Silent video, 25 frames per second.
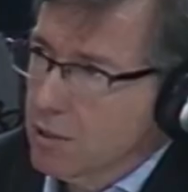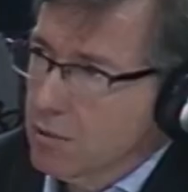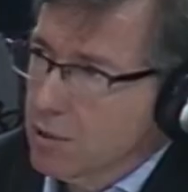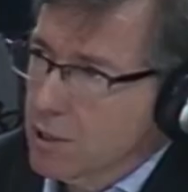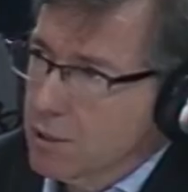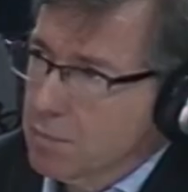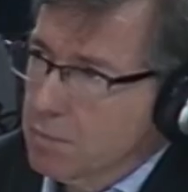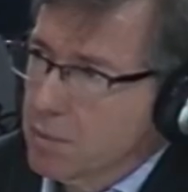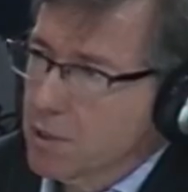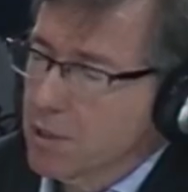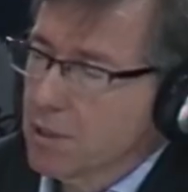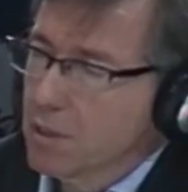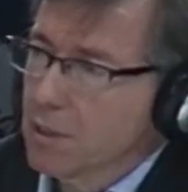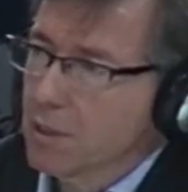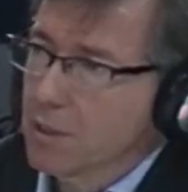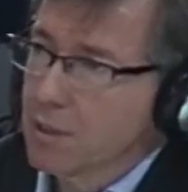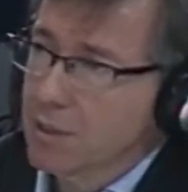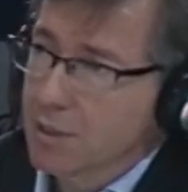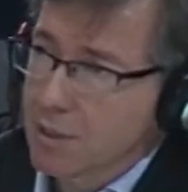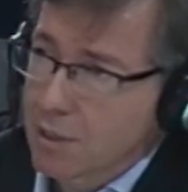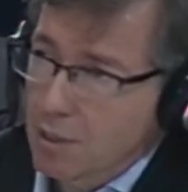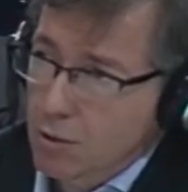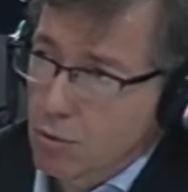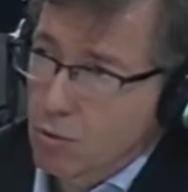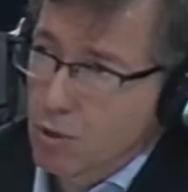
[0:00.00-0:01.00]
una especie de
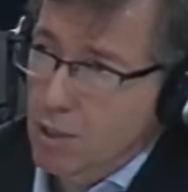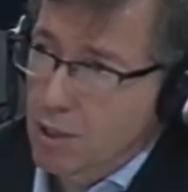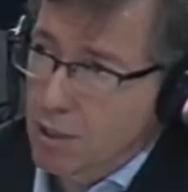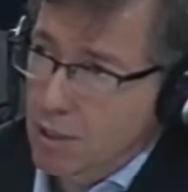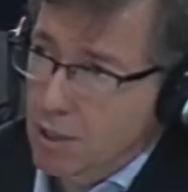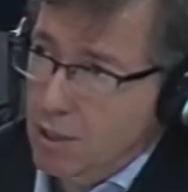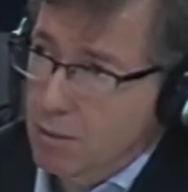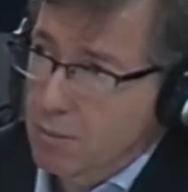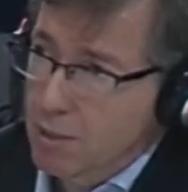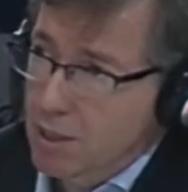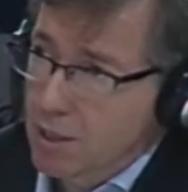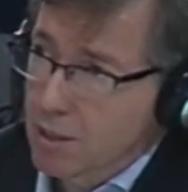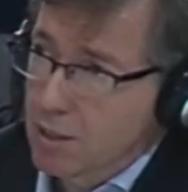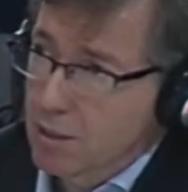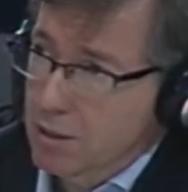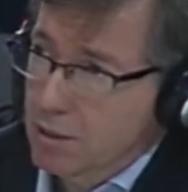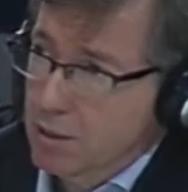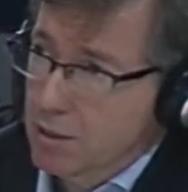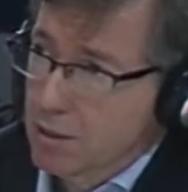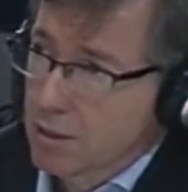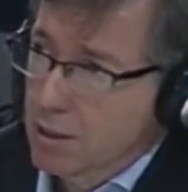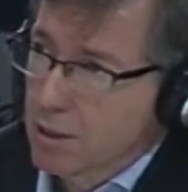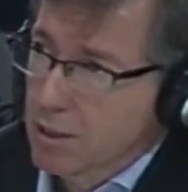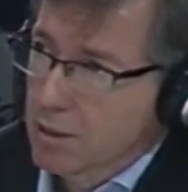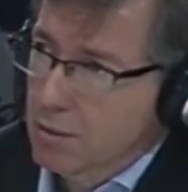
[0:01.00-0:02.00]
tregua de Ramadán
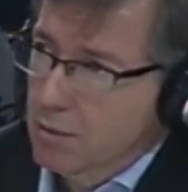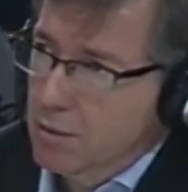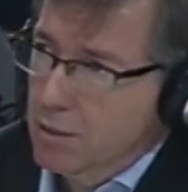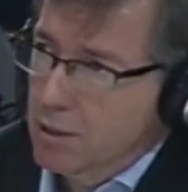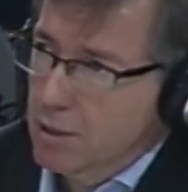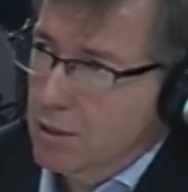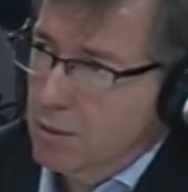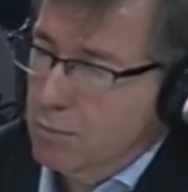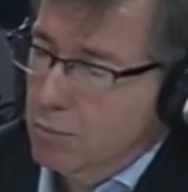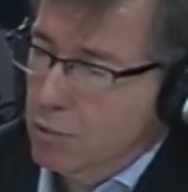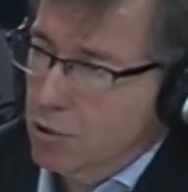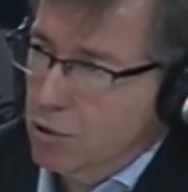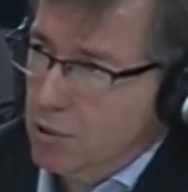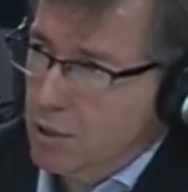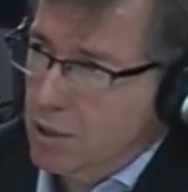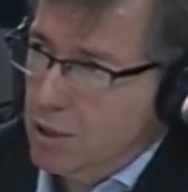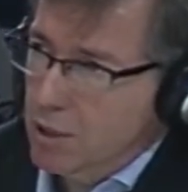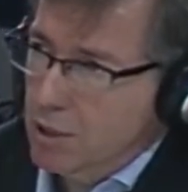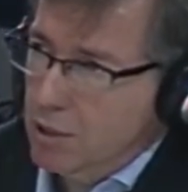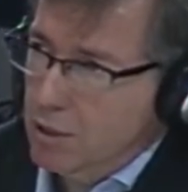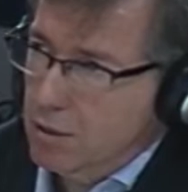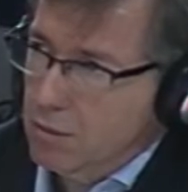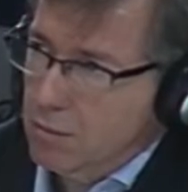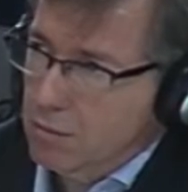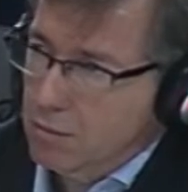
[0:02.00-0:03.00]
eh,
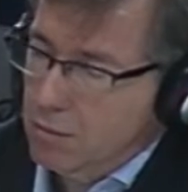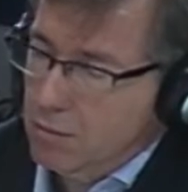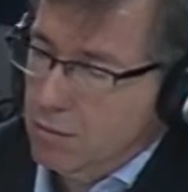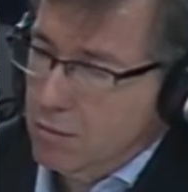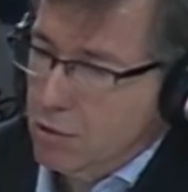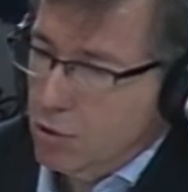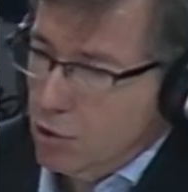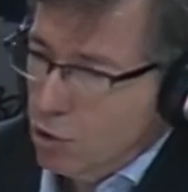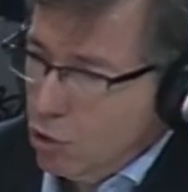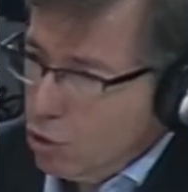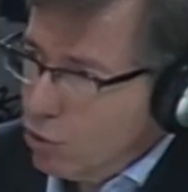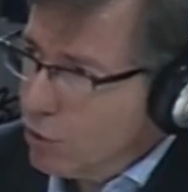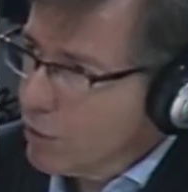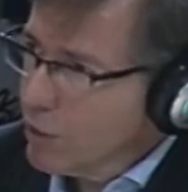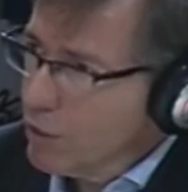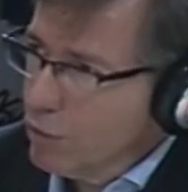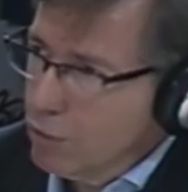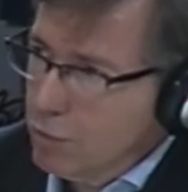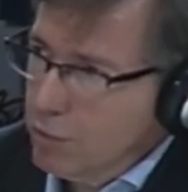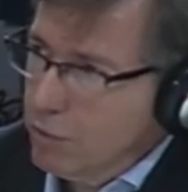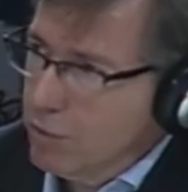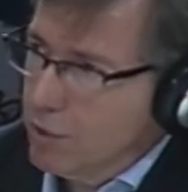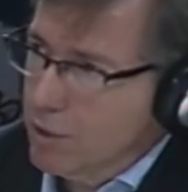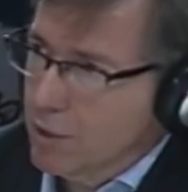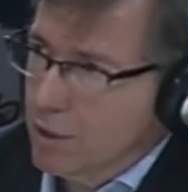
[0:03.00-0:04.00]
porque no
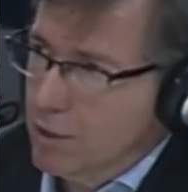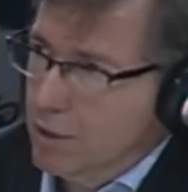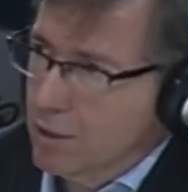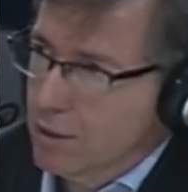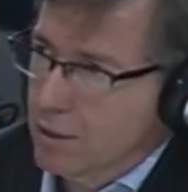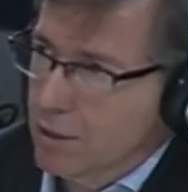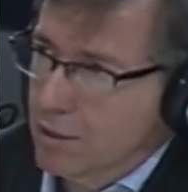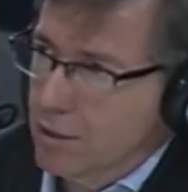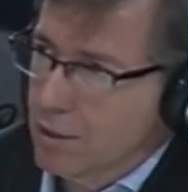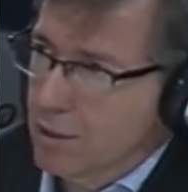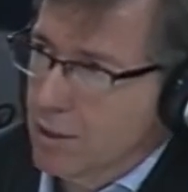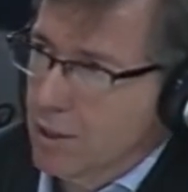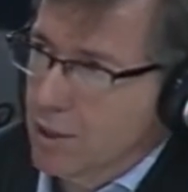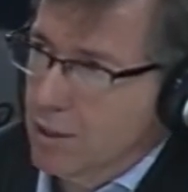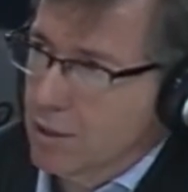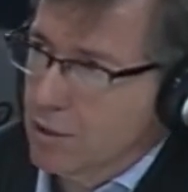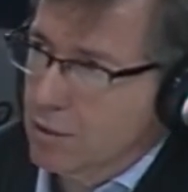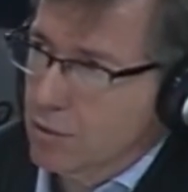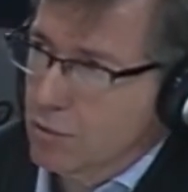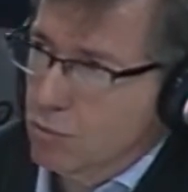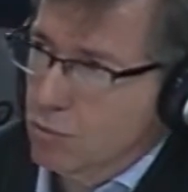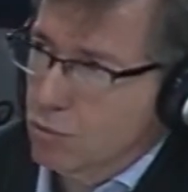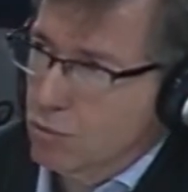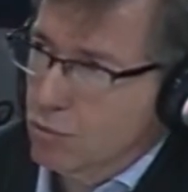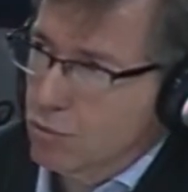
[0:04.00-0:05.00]
renuncien a
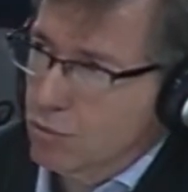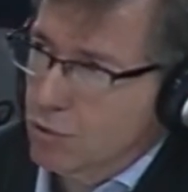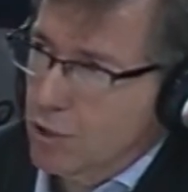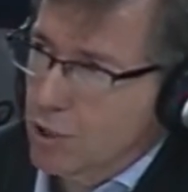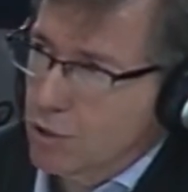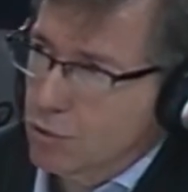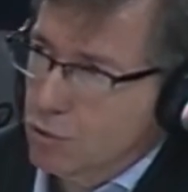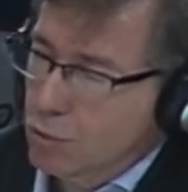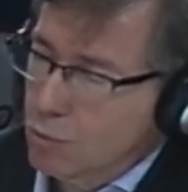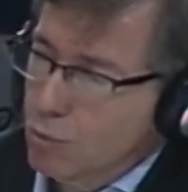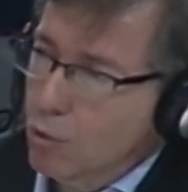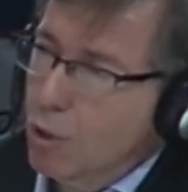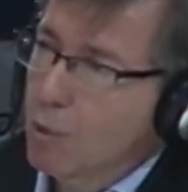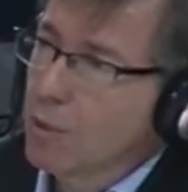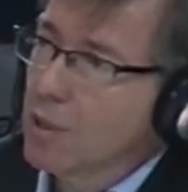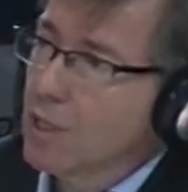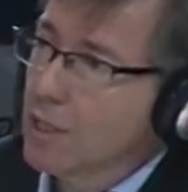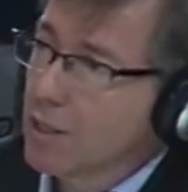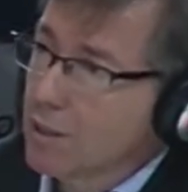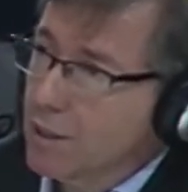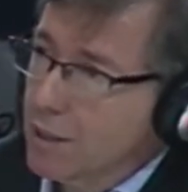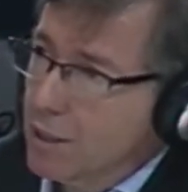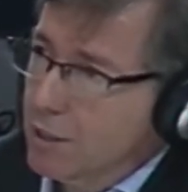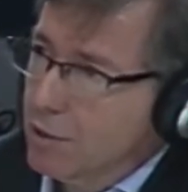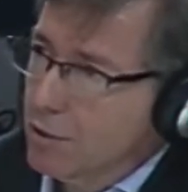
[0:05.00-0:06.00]
su,
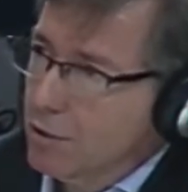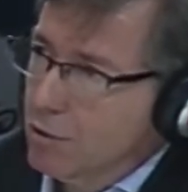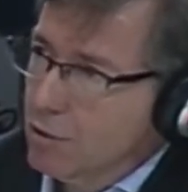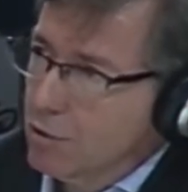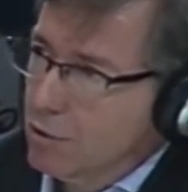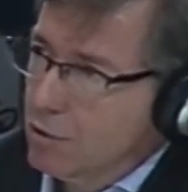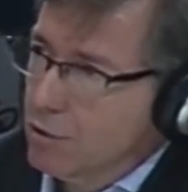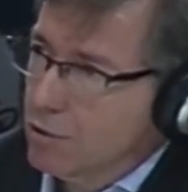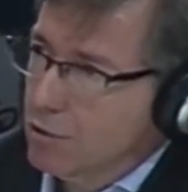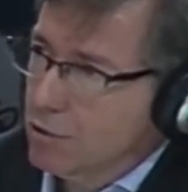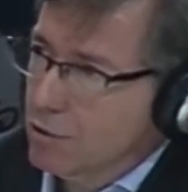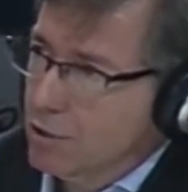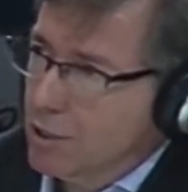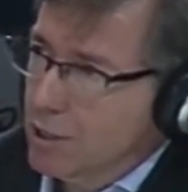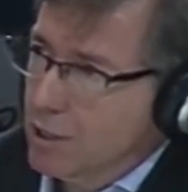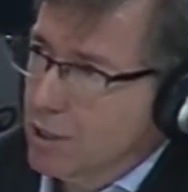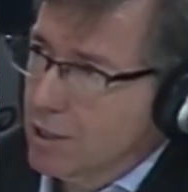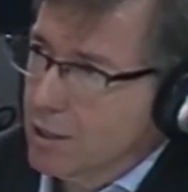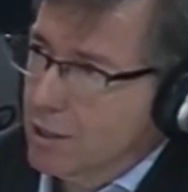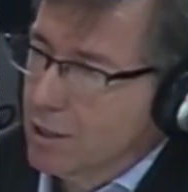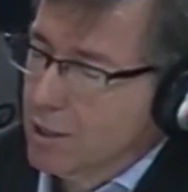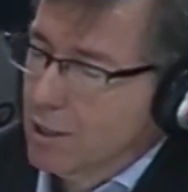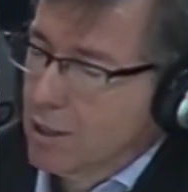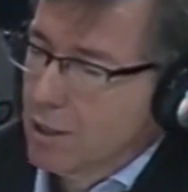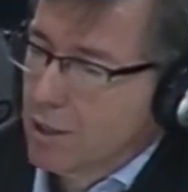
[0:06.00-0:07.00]
movilización contra
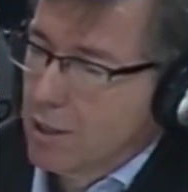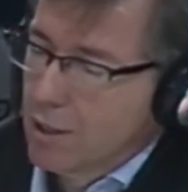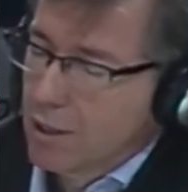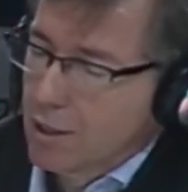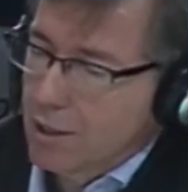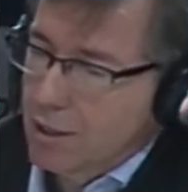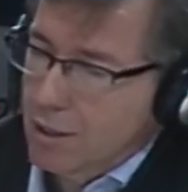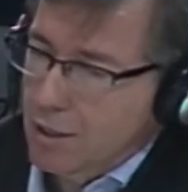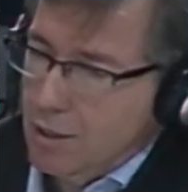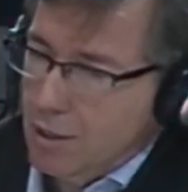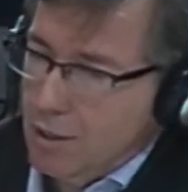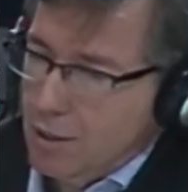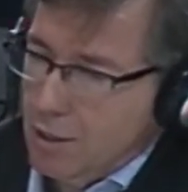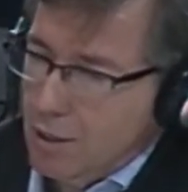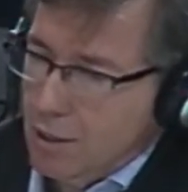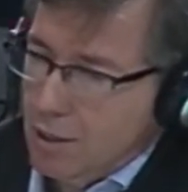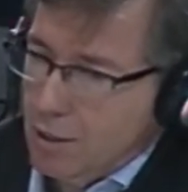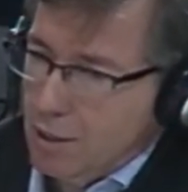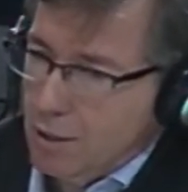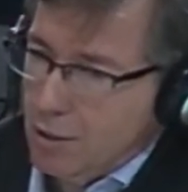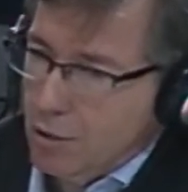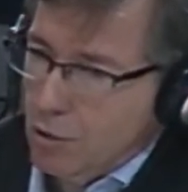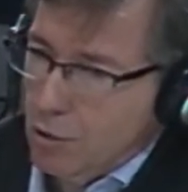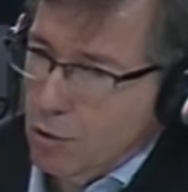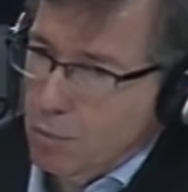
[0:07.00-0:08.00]
eh,
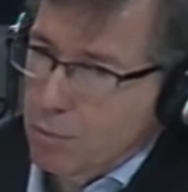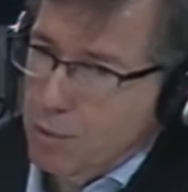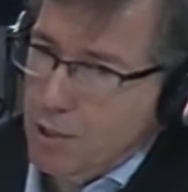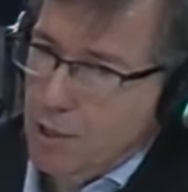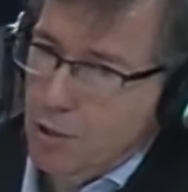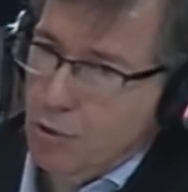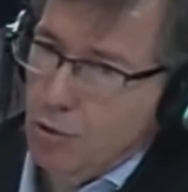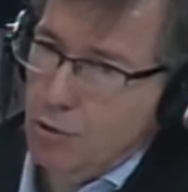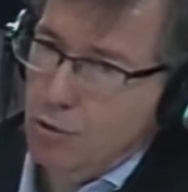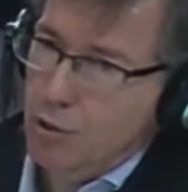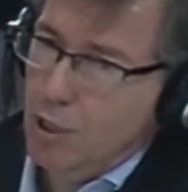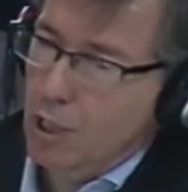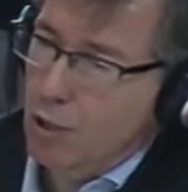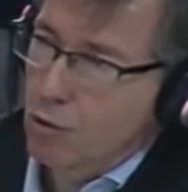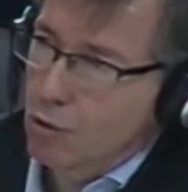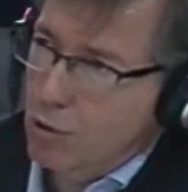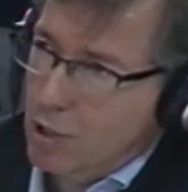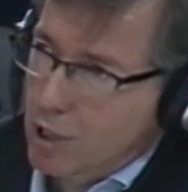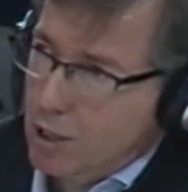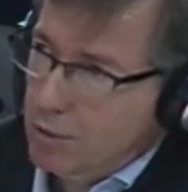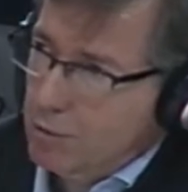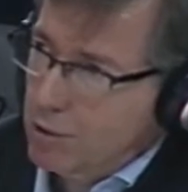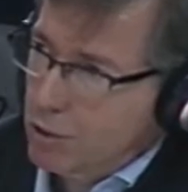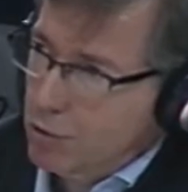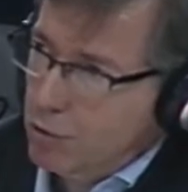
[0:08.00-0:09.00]
el golpe y contra lo
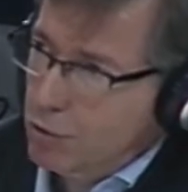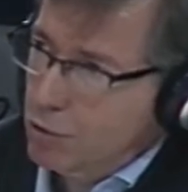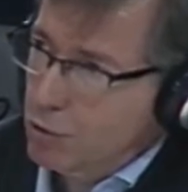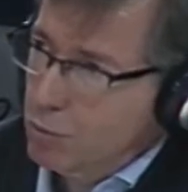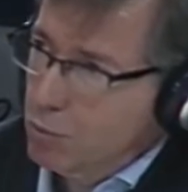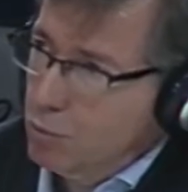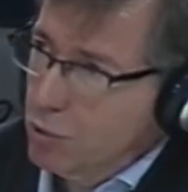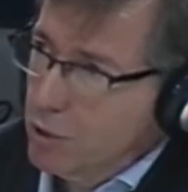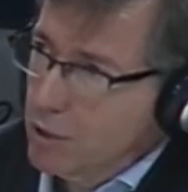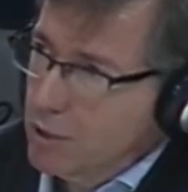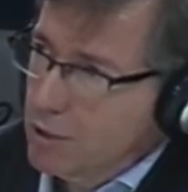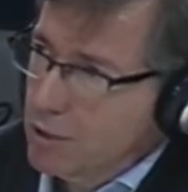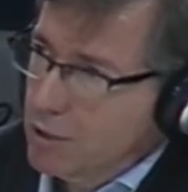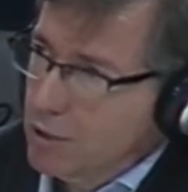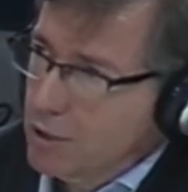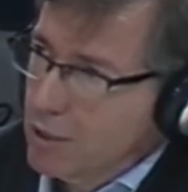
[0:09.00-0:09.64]
que ha venido después,